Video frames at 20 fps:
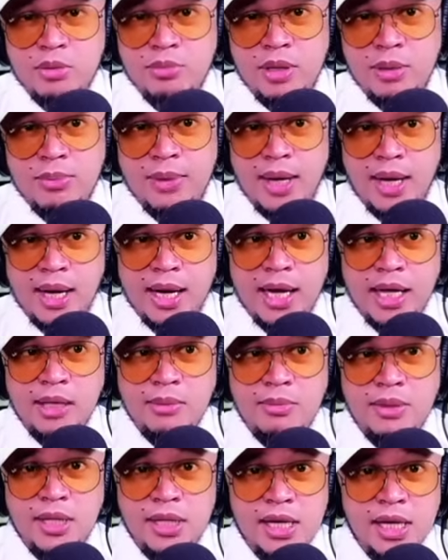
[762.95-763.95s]
May mga
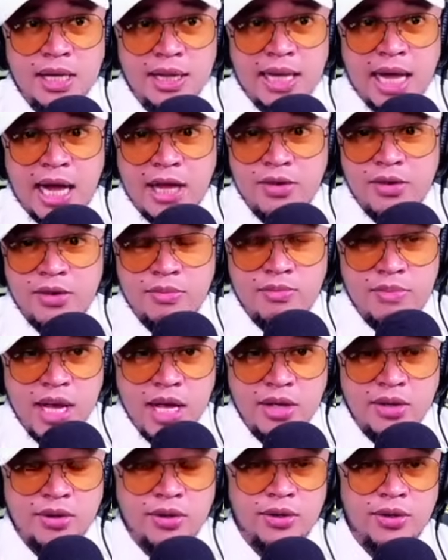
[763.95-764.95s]
kaibigan tayong
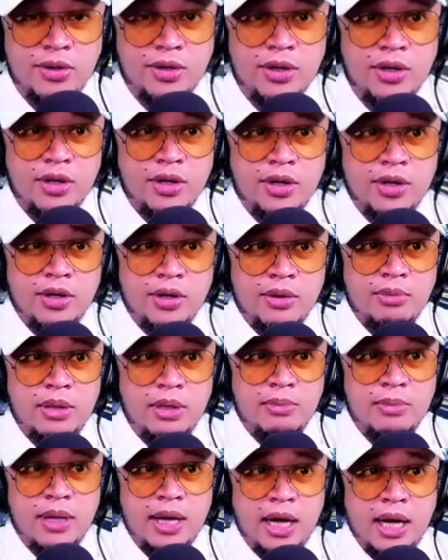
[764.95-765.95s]
mayor, may
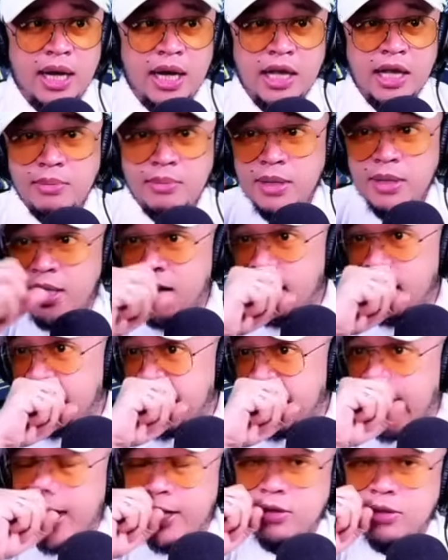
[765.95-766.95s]
mga kaibigan
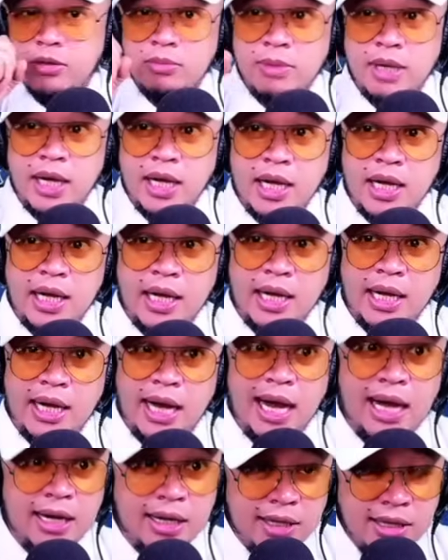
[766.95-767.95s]
tayong mga
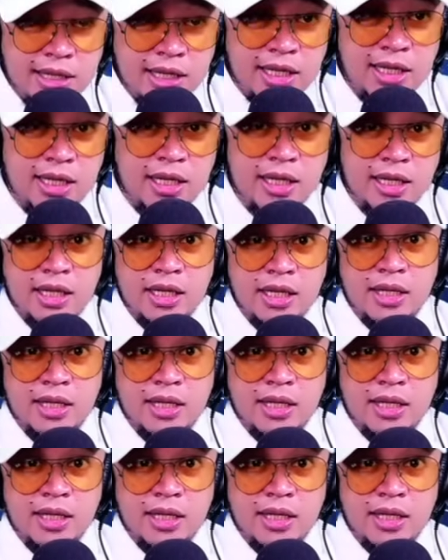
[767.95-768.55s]
RD.